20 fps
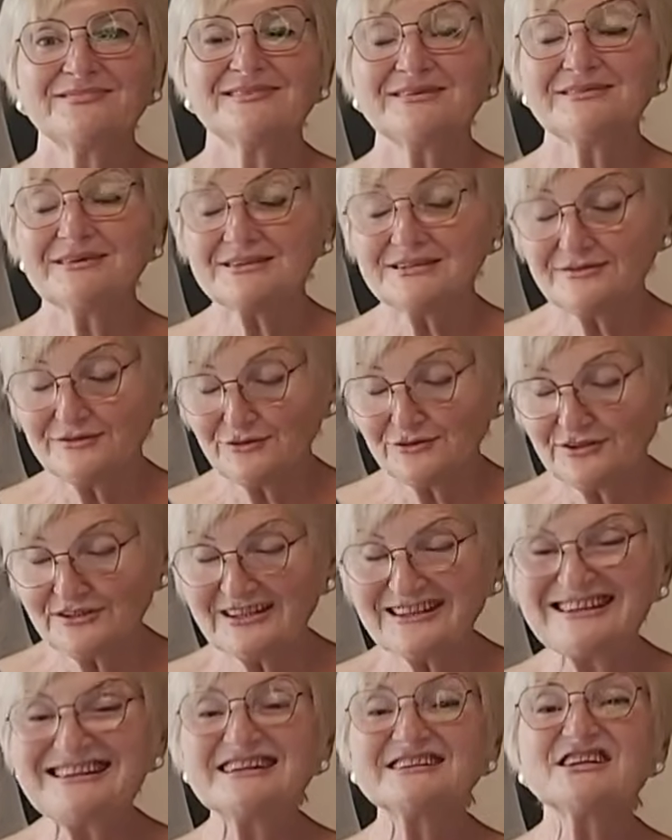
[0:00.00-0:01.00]
Давайте
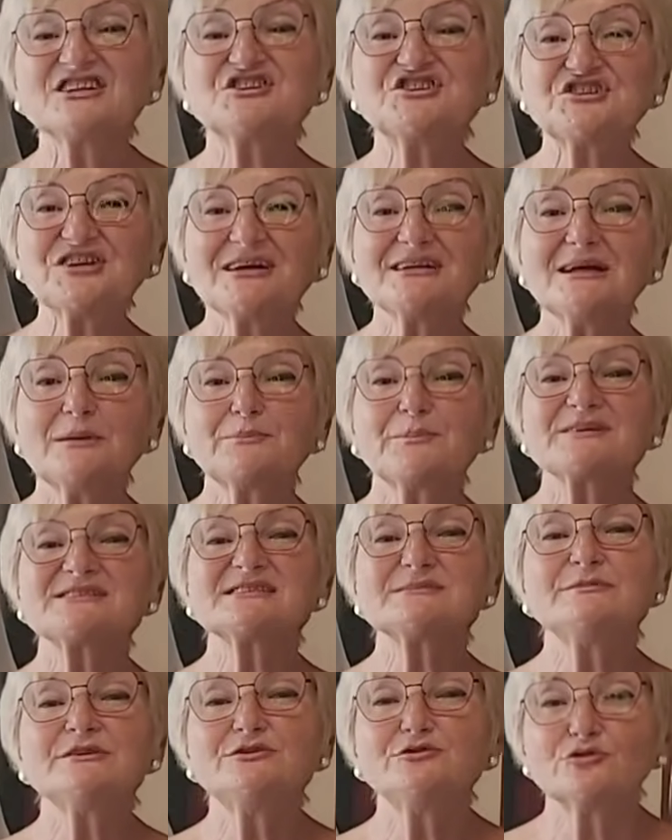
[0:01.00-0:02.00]
все-таки для начала
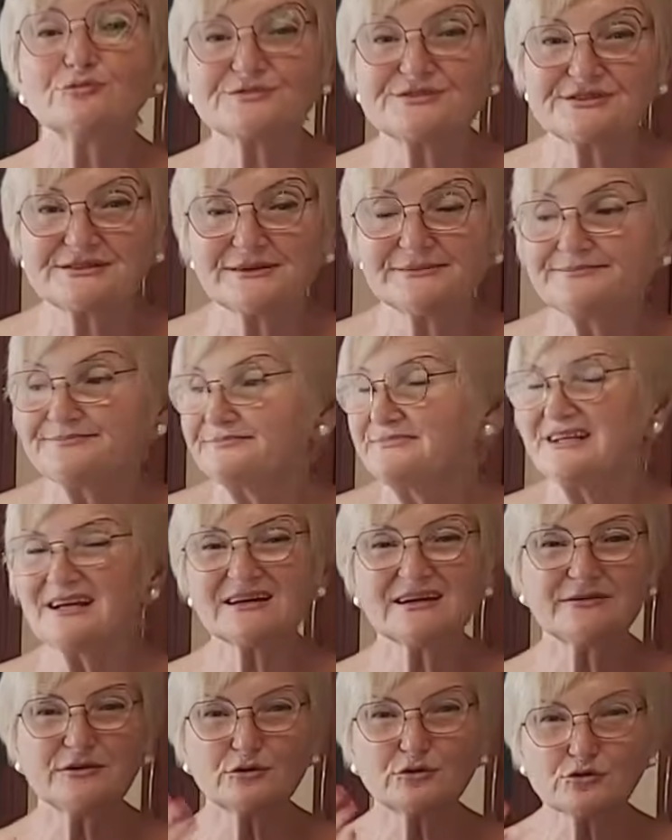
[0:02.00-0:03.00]
посмеемся.
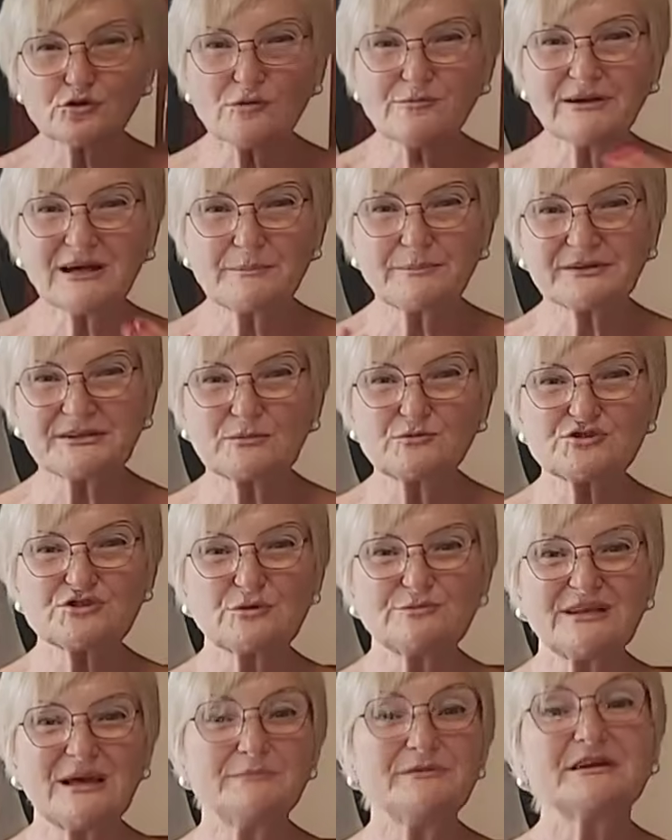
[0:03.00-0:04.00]
Я говорю громко, потому
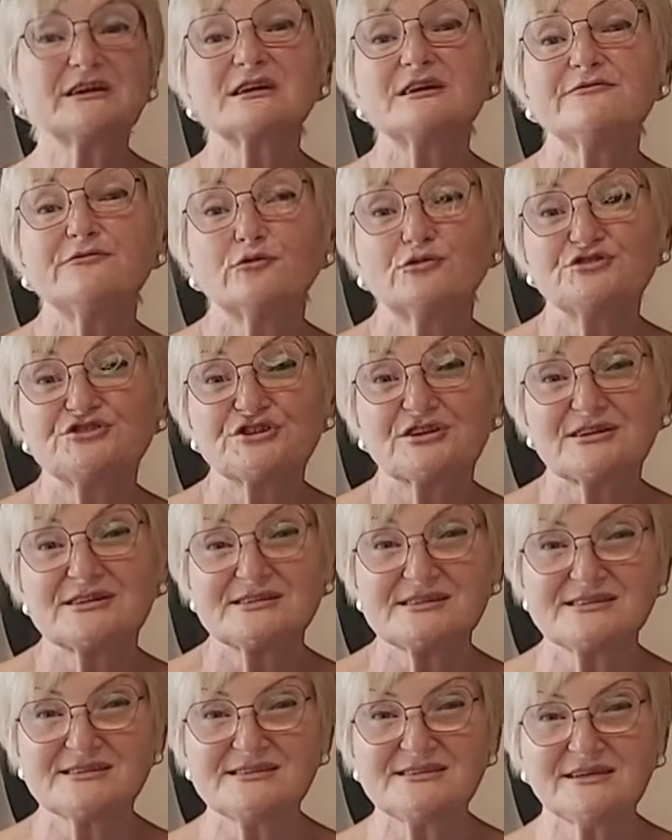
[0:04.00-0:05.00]
что у меня микрофончика
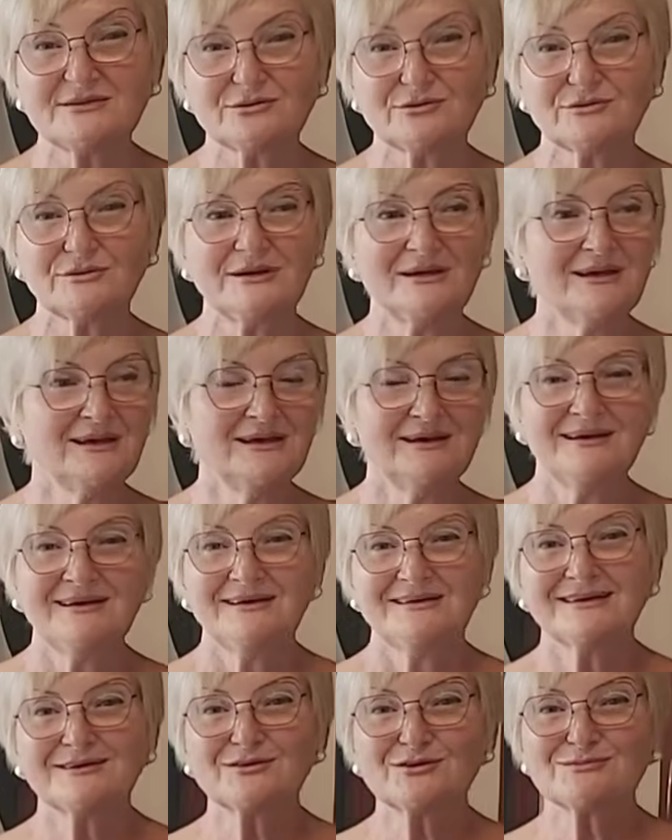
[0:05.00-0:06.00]
здесь нету.
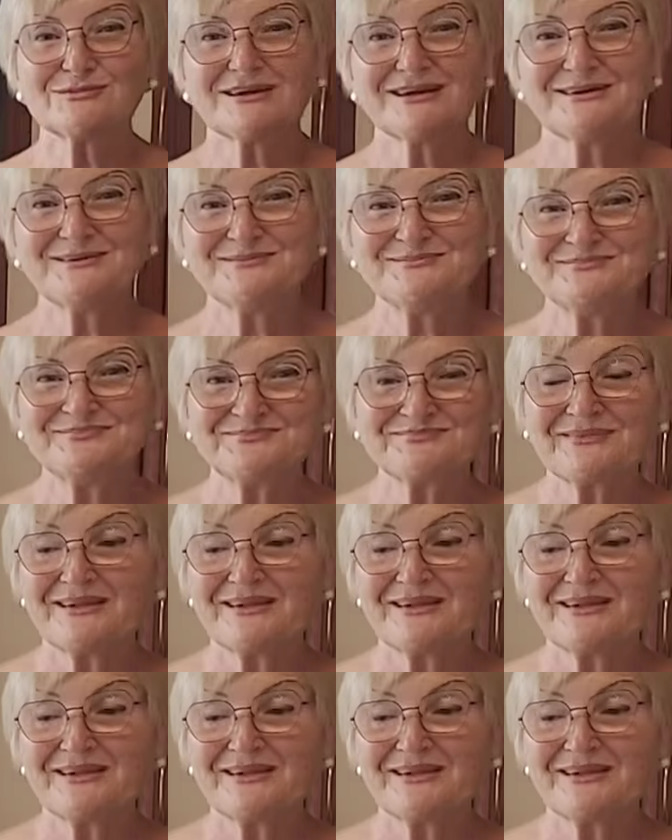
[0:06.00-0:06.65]
Я громкая.